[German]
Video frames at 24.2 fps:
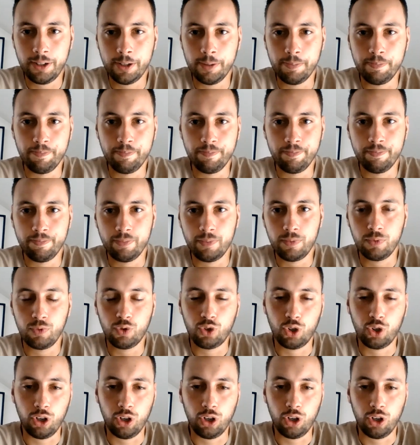Ähm,
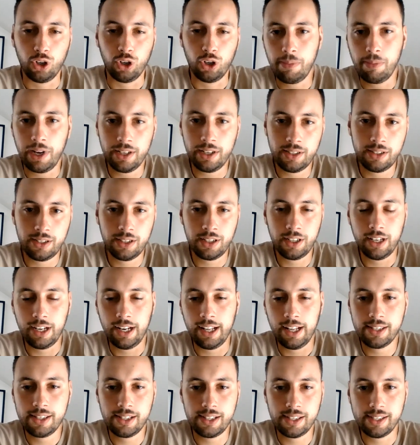trotzdem hat in den
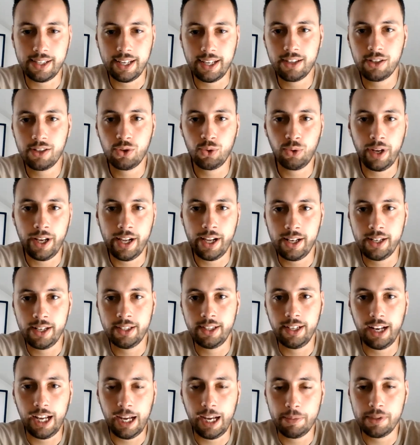letzten sechs Duellen
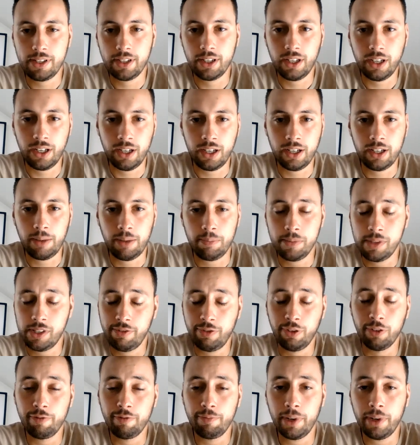die Leipziger haben sie
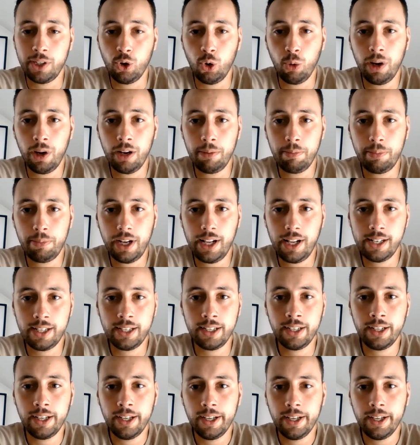fünfmal die Oberhand behalten.